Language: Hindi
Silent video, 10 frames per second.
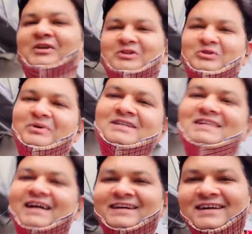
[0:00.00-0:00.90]
तो मैं
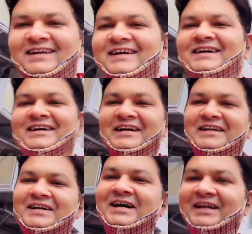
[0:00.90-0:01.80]
साइकिल लेके कहीं
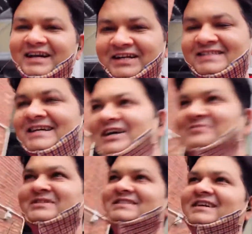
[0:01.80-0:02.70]
निकल गया किसी
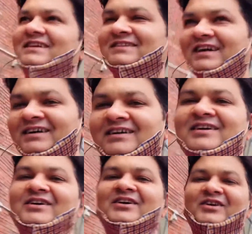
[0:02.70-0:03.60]
काम से जाना था
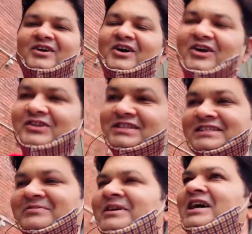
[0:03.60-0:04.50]
और
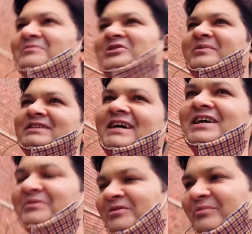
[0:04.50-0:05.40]
जैसे मैंने आपको बताया
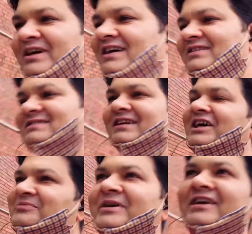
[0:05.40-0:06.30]
कि मैं मेन
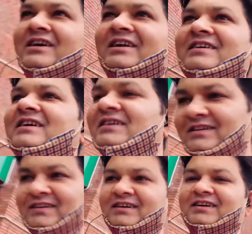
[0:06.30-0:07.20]
सड़क पे निकल गया
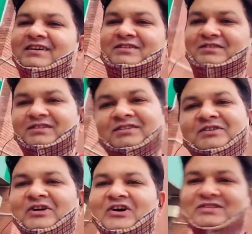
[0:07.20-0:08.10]

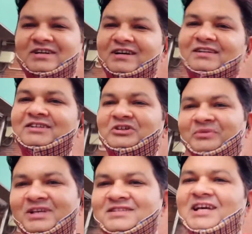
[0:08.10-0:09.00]
क्रॉस कर रहा था तो
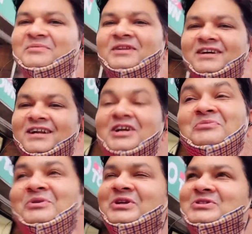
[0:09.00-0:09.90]
मेन सड़क पे निकल गया
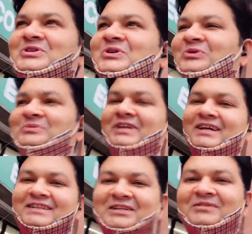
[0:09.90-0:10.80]
पुलिस तो घूमती
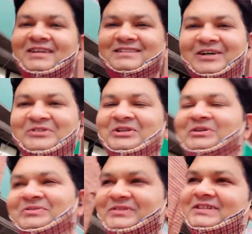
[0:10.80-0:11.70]
रहती है भाई चारों
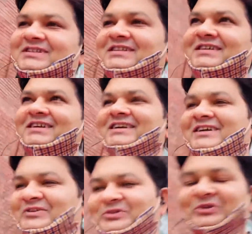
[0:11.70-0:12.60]

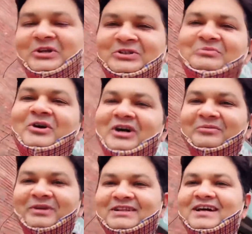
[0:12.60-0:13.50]
तरफ उनको तो मौका
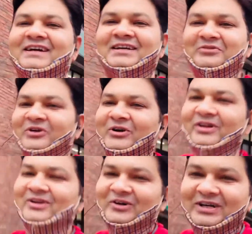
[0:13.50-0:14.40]
मिलता है कि ये
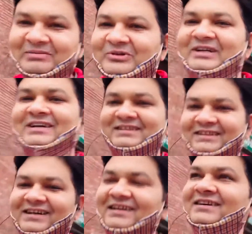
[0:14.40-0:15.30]
फॉरनर लोग कब वही गलती
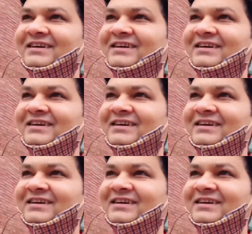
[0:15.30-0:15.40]
करें